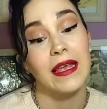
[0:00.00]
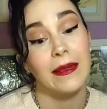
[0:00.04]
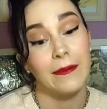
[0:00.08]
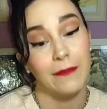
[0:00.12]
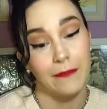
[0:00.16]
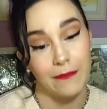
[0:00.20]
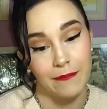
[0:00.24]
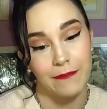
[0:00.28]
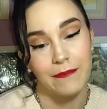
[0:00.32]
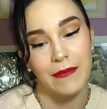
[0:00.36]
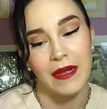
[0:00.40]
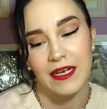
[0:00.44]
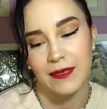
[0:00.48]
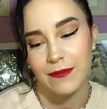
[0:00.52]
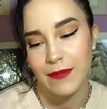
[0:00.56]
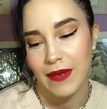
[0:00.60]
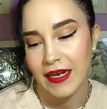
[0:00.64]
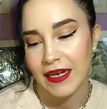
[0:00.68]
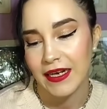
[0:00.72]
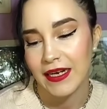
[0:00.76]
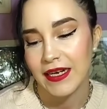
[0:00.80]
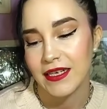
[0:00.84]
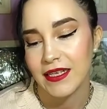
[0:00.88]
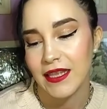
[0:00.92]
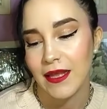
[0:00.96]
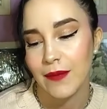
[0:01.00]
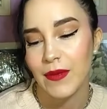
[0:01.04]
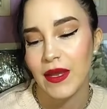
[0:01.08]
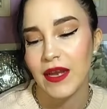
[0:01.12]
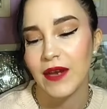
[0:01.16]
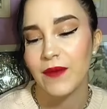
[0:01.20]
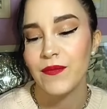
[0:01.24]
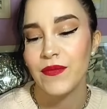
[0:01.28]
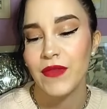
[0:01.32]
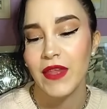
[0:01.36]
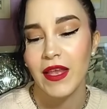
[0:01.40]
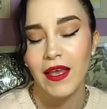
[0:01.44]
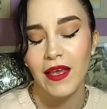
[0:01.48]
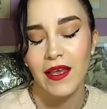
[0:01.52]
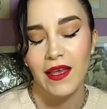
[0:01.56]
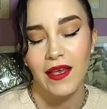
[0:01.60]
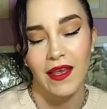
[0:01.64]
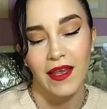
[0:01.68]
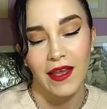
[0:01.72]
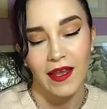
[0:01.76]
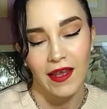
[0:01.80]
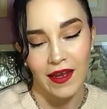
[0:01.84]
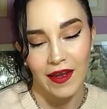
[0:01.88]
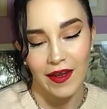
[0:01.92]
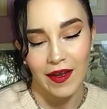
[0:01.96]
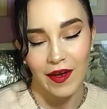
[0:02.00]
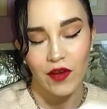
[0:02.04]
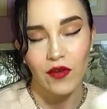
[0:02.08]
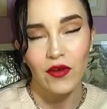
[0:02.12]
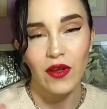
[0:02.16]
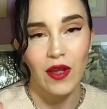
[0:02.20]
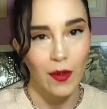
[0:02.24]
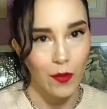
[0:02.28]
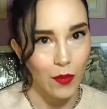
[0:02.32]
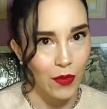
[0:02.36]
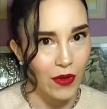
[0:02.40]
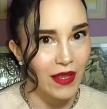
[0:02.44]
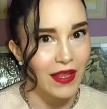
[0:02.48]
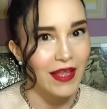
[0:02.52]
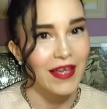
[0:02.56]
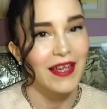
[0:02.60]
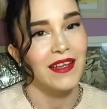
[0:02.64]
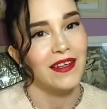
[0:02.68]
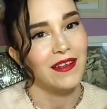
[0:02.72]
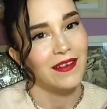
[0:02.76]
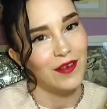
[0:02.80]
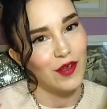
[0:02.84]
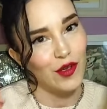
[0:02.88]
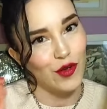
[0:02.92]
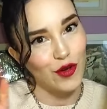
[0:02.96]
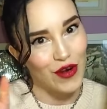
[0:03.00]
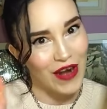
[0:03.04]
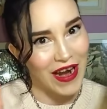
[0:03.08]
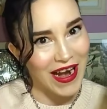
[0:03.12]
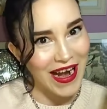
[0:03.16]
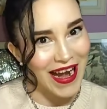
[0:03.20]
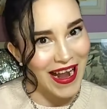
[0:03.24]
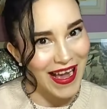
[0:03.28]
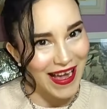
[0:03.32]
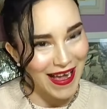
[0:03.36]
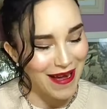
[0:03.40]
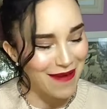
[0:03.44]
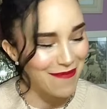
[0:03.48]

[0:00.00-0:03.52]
y más páginas también y creo que puede sonar la